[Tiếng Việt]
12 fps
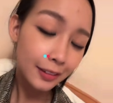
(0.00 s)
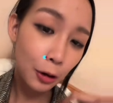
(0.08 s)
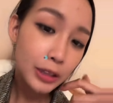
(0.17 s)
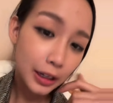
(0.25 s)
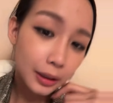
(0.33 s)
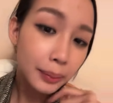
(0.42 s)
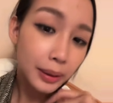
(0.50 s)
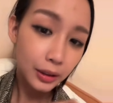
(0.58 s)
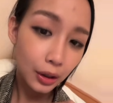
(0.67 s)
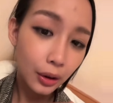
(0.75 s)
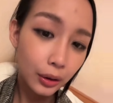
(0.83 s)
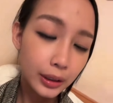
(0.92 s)
hỗ trợ cho mình
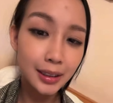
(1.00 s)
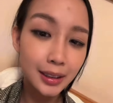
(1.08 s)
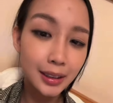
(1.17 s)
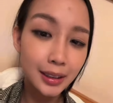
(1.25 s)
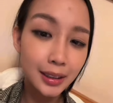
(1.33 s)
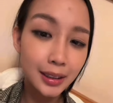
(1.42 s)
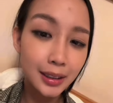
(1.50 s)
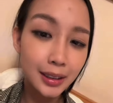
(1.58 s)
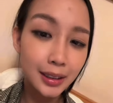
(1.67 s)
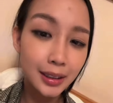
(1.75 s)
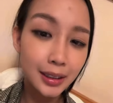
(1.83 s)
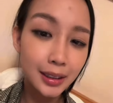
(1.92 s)
rồi nhưng mà bản
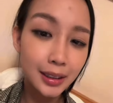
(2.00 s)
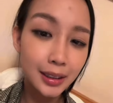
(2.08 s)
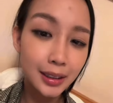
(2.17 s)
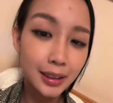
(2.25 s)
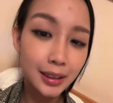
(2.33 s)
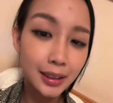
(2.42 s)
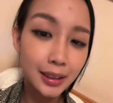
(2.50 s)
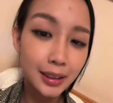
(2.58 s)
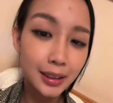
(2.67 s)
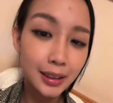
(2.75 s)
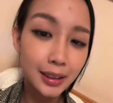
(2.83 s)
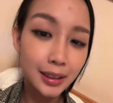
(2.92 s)
thân mình á, thì mình cũng là
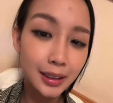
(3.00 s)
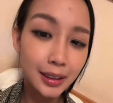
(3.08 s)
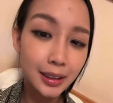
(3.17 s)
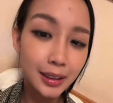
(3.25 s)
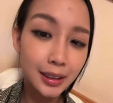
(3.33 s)
cái người mà